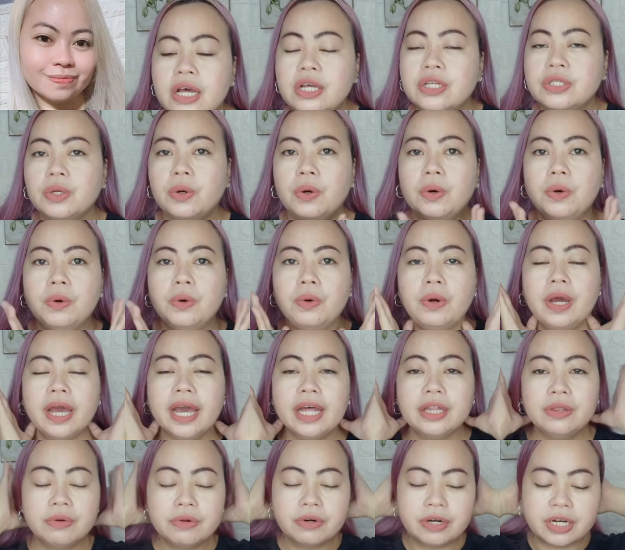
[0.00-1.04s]
So,
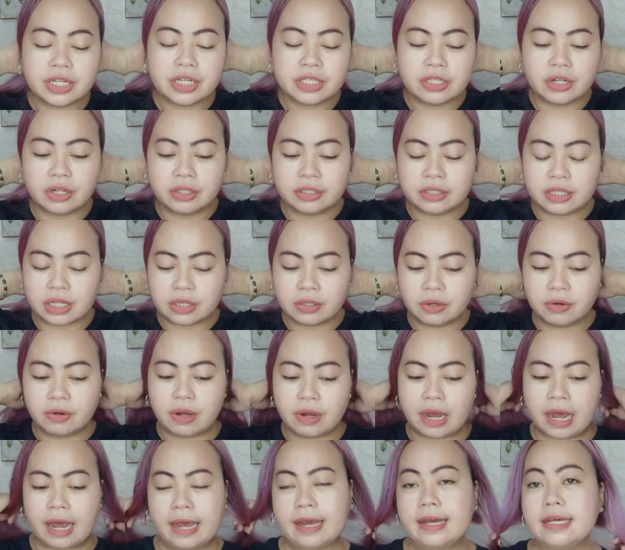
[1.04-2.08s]
etong result na to
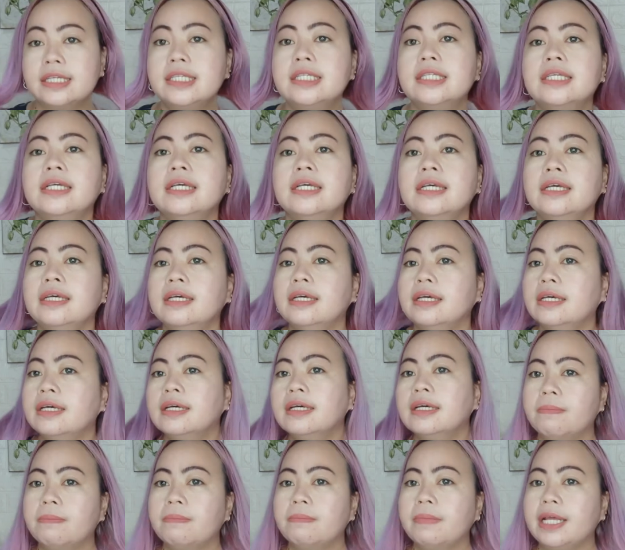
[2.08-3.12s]
guys,
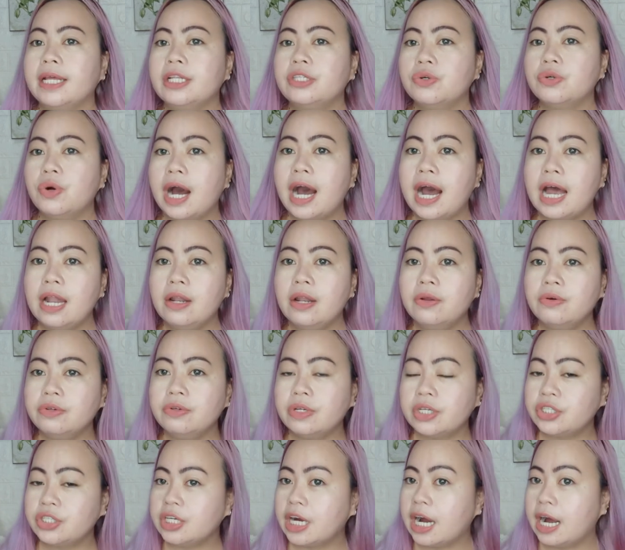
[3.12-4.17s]
medyo halo
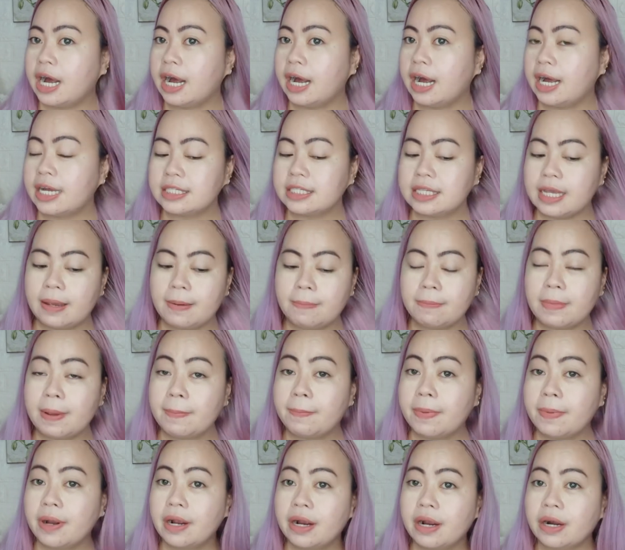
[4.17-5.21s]
na siya kasi may
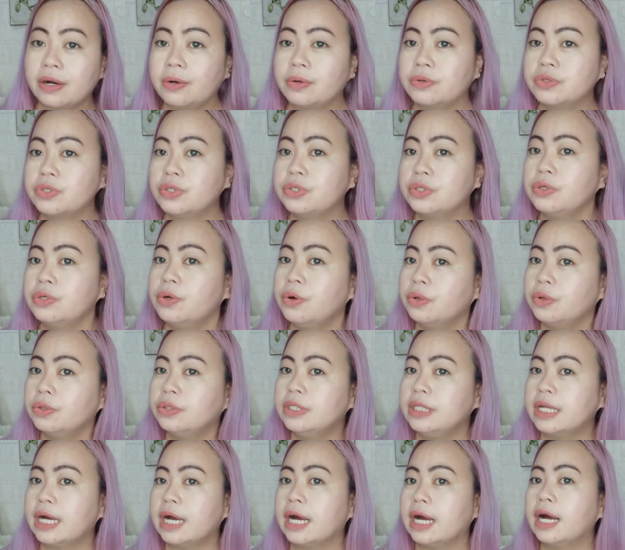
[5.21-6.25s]
pagka rose gold
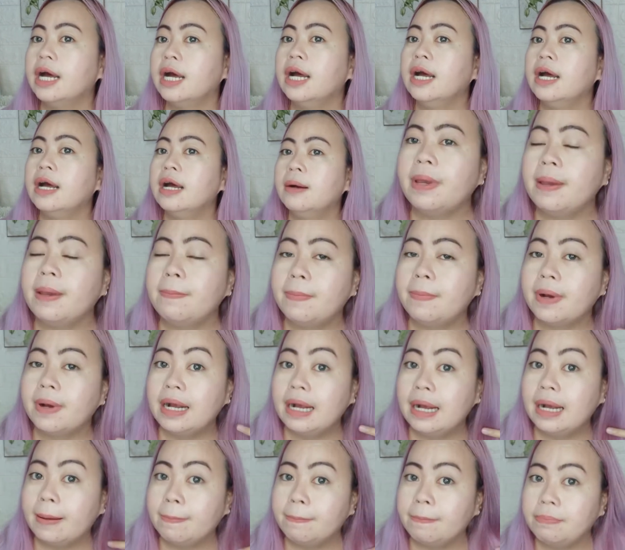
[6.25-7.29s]
na, may
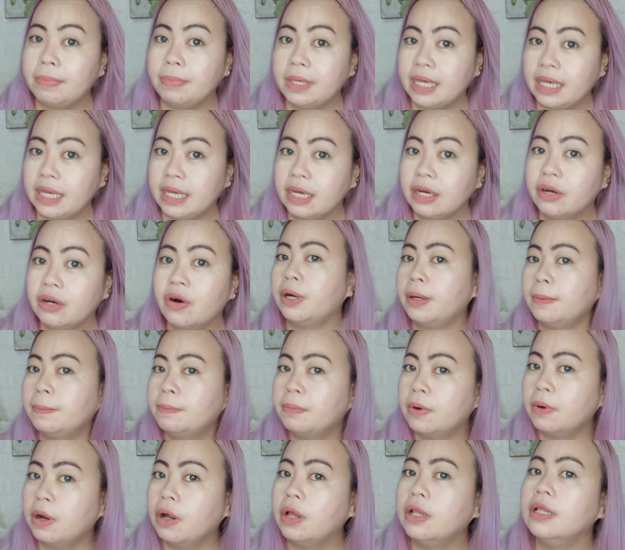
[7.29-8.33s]
pagka pink,
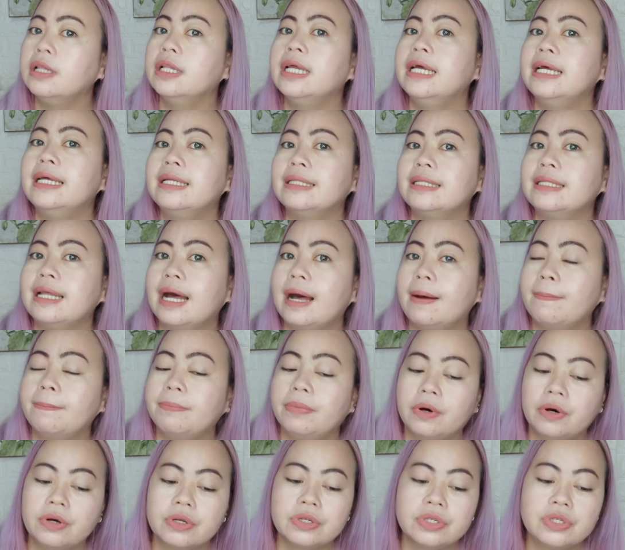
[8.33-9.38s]
purple,
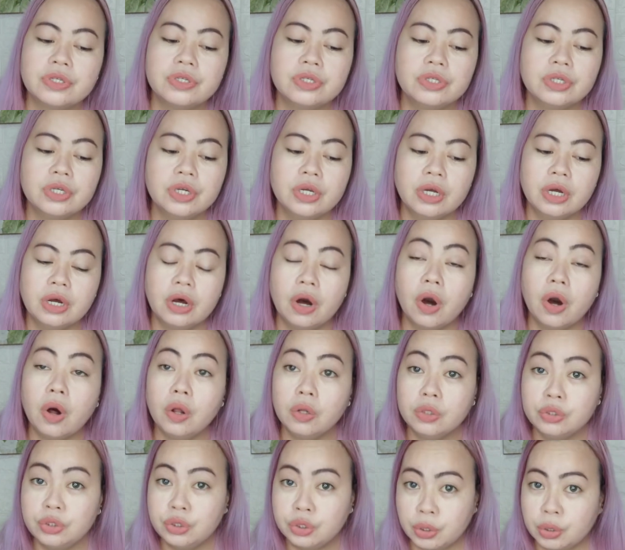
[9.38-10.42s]
tapos
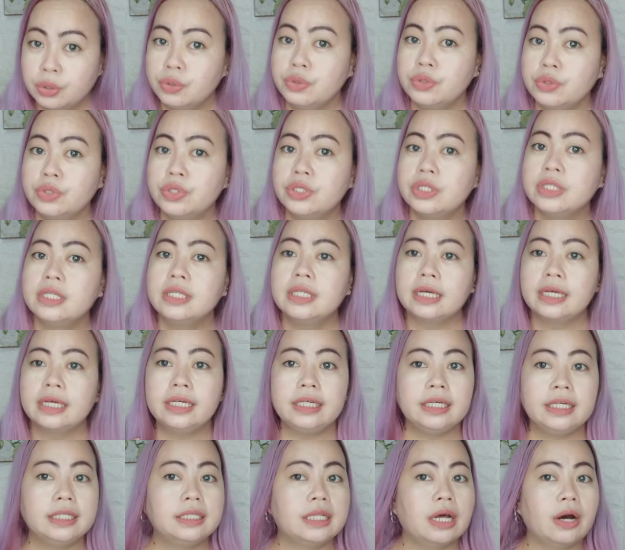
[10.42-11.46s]
old rose.
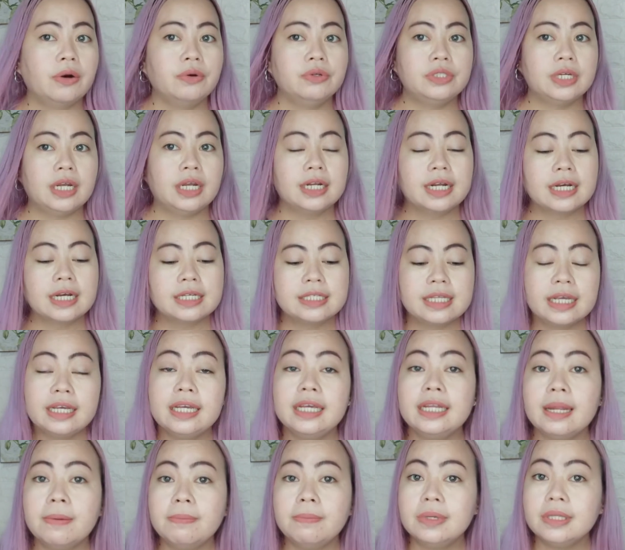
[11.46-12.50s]
Nakikita ko dyan. Kasi
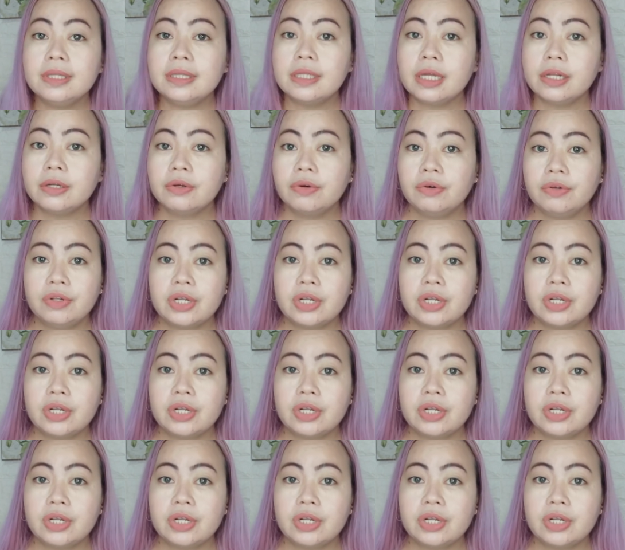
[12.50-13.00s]
ginamitan ko